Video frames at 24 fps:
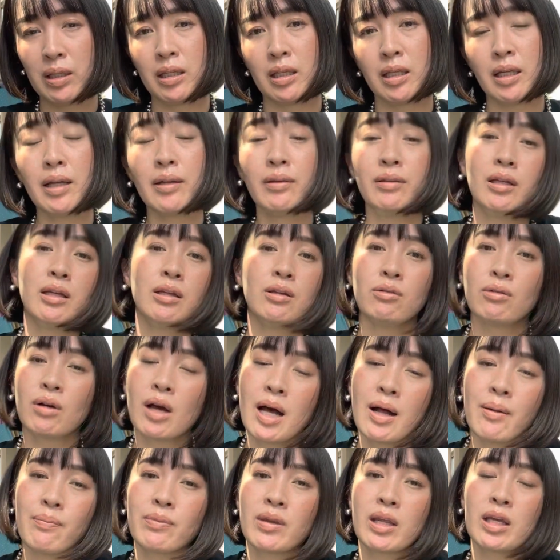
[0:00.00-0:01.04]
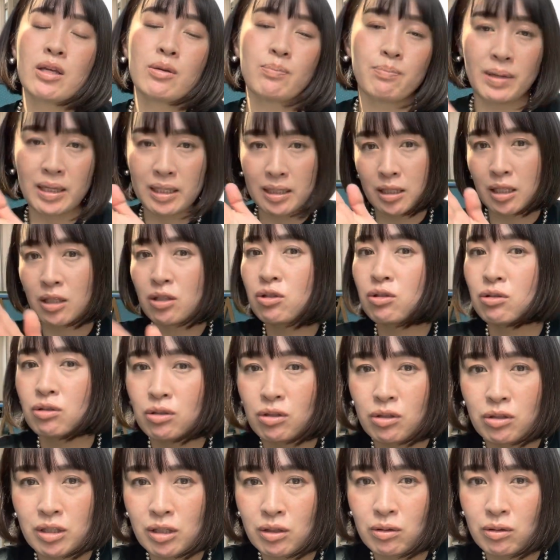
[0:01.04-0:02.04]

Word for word: てなってんのが、めっちゃ集中して